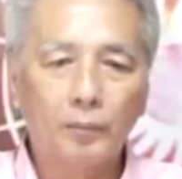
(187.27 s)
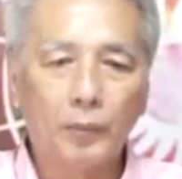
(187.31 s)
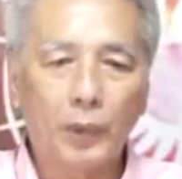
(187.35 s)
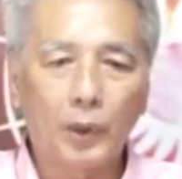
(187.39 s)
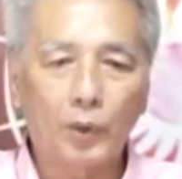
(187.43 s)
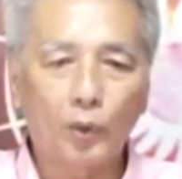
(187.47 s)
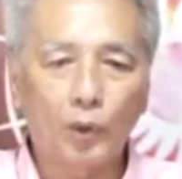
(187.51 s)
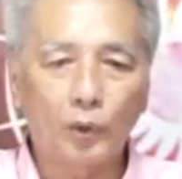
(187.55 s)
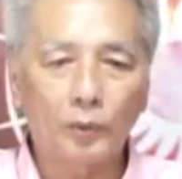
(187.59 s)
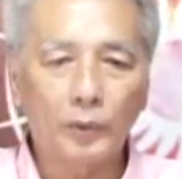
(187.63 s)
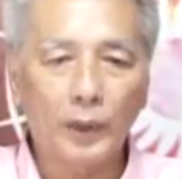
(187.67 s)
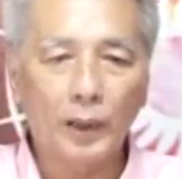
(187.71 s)
ป
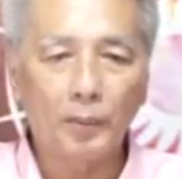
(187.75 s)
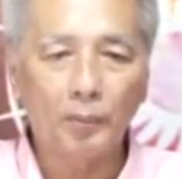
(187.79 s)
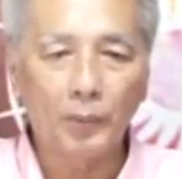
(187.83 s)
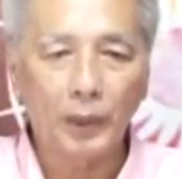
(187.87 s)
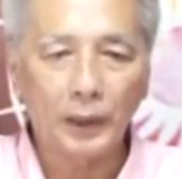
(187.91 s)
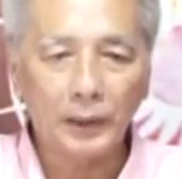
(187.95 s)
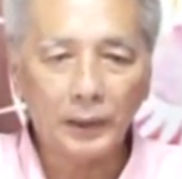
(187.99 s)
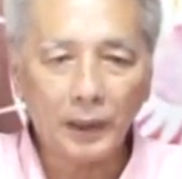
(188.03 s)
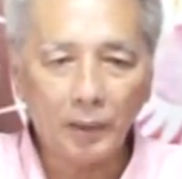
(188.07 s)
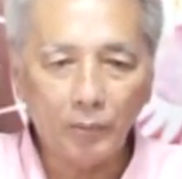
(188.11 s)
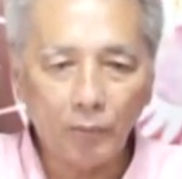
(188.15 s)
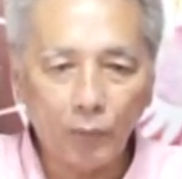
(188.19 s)
รากฏว่าเหมื
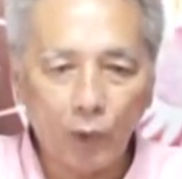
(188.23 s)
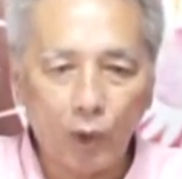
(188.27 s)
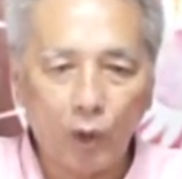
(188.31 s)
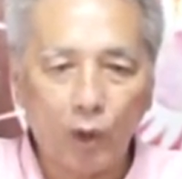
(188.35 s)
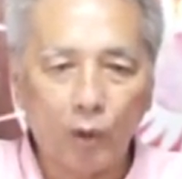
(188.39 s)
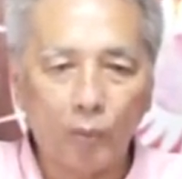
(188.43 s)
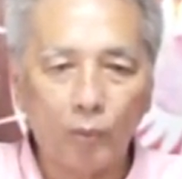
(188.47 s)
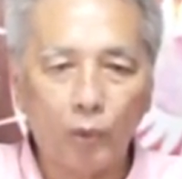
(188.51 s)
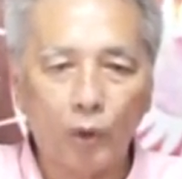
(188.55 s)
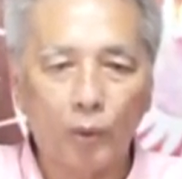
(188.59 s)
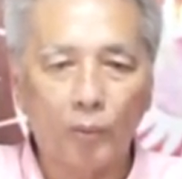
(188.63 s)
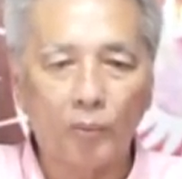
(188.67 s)
อนท่านมอ
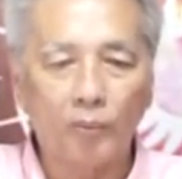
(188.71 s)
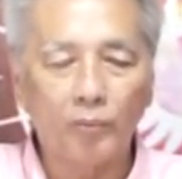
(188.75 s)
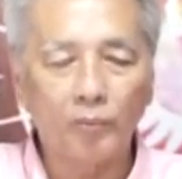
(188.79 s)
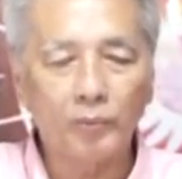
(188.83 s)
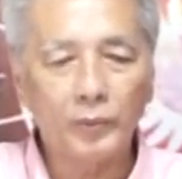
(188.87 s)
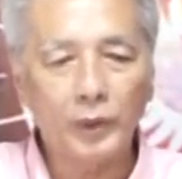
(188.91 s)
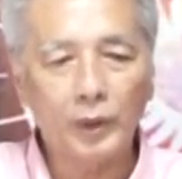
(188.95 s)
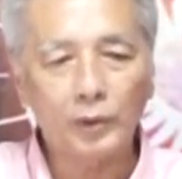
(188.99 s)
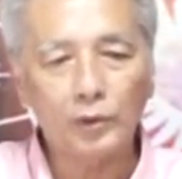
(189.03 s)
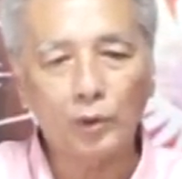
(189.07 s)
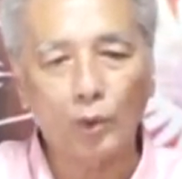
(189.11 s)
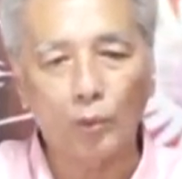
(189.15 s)
งผม
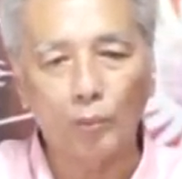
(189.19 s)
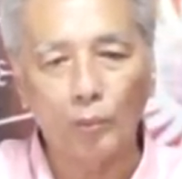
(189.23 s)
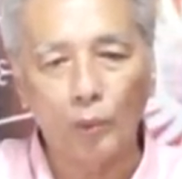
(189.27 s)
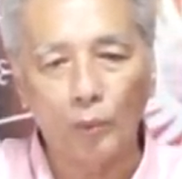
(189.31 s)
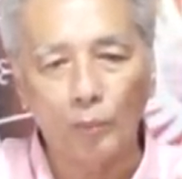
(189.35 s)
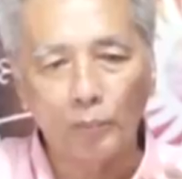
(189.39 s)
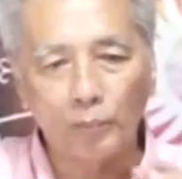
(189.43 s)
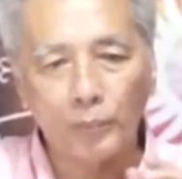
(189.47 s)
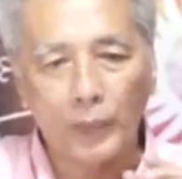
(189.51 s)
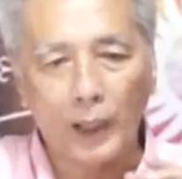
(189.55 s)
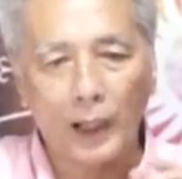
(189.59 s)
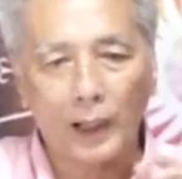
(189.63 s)
แล้วตรงมุ
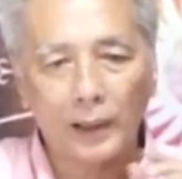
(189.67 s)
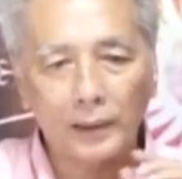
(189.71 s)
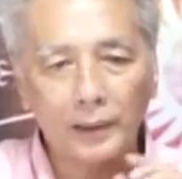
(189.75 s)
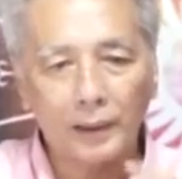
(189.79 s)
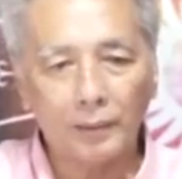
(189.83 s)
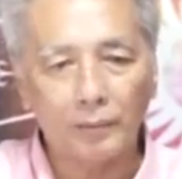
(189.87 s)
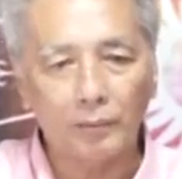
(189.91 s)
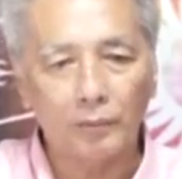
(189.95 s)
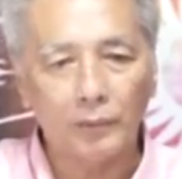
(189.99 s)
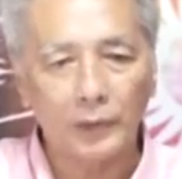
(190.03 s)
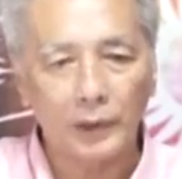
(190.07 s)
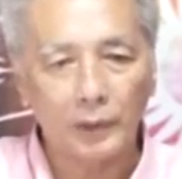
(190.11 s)
มปาก
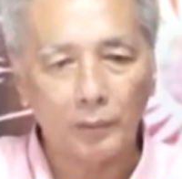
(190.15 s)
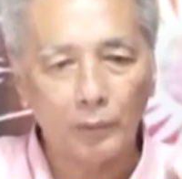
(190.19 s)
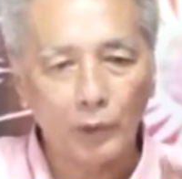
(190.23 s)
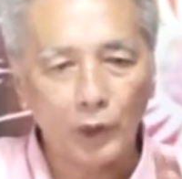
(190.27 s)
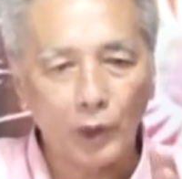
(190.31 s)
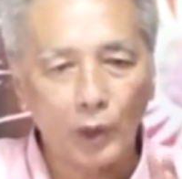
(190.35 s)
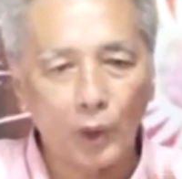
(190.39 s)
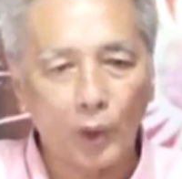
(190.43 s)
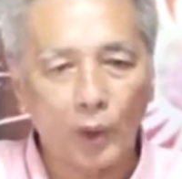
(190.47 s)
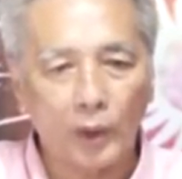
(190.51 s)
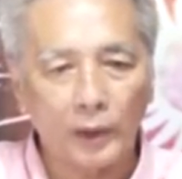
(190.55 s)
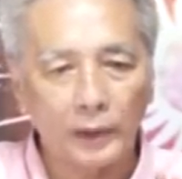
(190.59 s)
ท่านมีมี
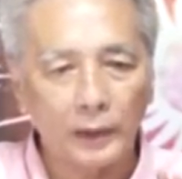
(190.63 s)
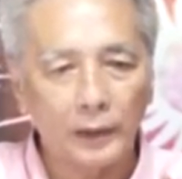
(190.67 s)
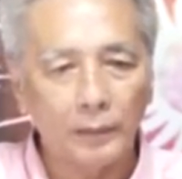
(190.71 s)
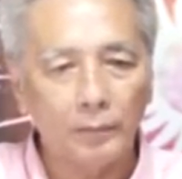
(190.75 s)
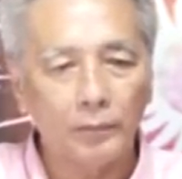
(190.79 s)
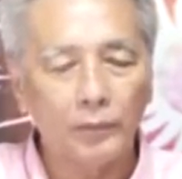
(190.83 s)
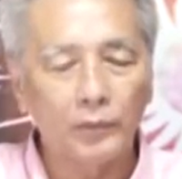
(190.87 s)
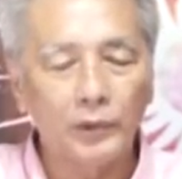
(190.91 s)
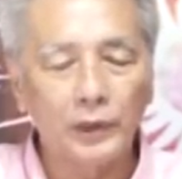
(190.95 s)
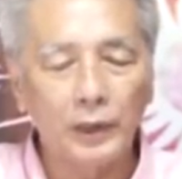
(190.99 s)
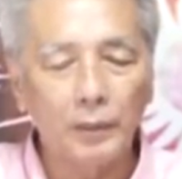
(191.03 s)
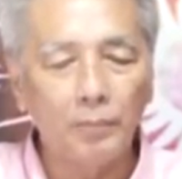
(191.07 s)
รอยยิ้
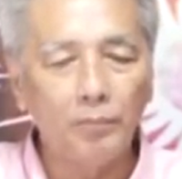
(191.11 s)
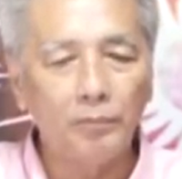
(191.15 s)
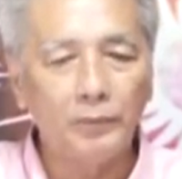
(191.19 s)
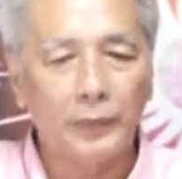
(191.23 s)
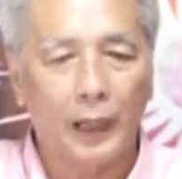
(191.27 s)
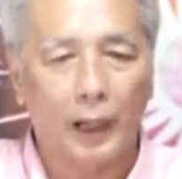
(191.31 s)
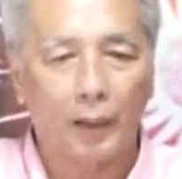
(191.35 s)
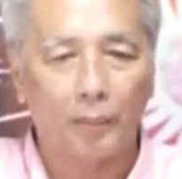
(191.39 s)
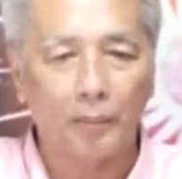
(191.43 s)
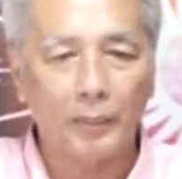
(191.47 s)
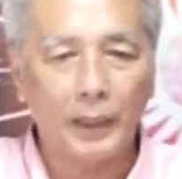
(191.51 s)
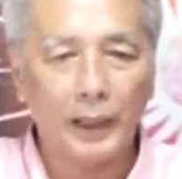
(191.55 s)
มยิ้ม
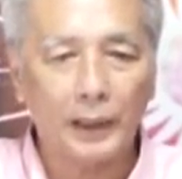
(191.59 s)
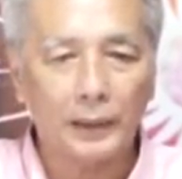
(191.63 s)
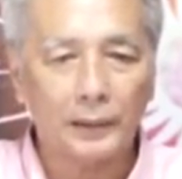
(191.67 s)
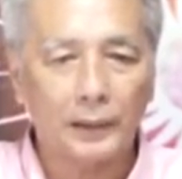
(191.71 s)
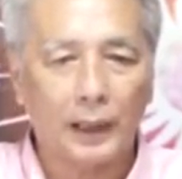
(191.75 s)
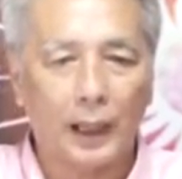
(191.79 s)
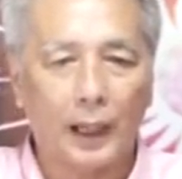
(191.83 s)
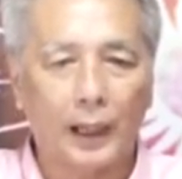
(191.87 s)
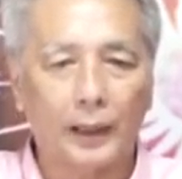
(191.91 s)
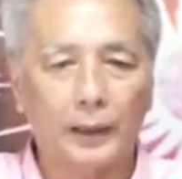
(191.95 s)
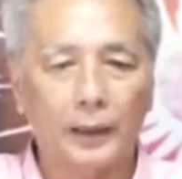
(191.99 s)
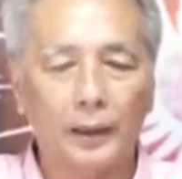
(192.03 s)
อย่างเมต
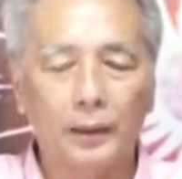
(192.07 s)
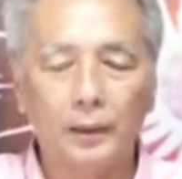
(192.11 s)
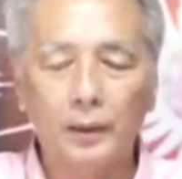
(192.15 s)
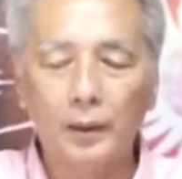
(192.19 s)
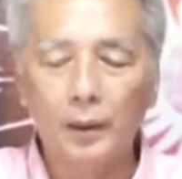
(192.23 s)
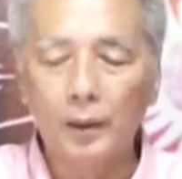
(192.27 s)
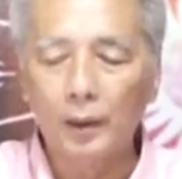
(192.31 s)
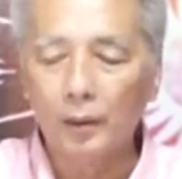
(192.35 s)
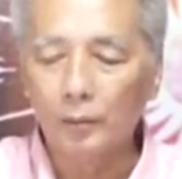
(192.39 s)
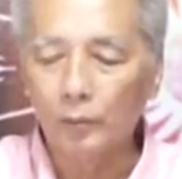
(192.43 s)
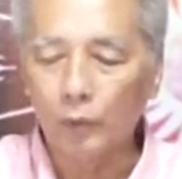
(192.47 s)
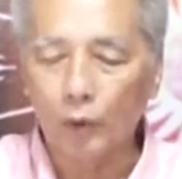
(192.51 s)
ตาเนี่ย
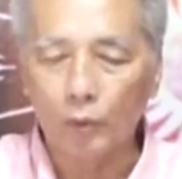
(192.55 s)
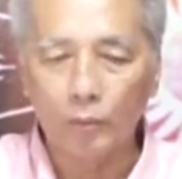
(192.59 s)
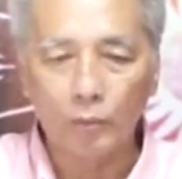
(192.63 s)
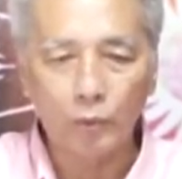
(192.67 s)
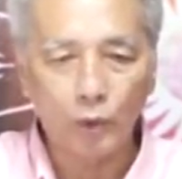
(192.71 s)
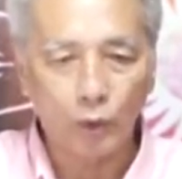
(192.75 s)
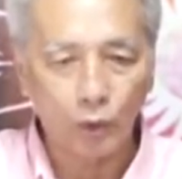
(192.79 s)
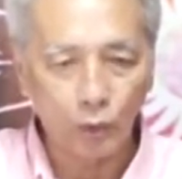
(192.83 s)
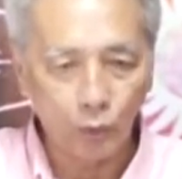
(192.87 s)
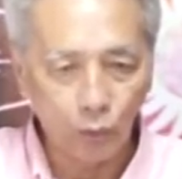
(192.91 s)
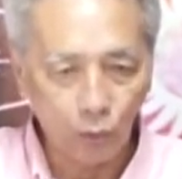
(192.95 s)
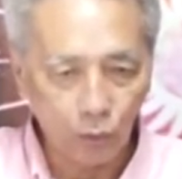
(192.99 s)
ผม
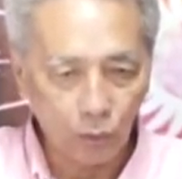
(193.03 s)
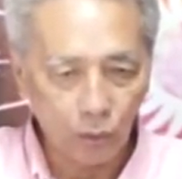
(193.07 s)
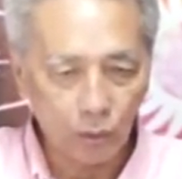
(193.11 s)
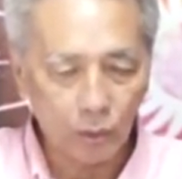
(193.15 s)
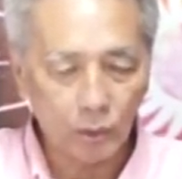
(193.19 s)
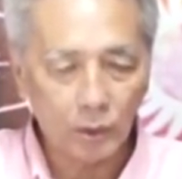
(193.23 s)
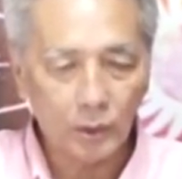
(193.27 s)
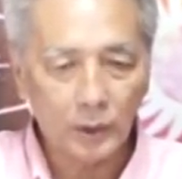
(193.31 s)
ขนลุก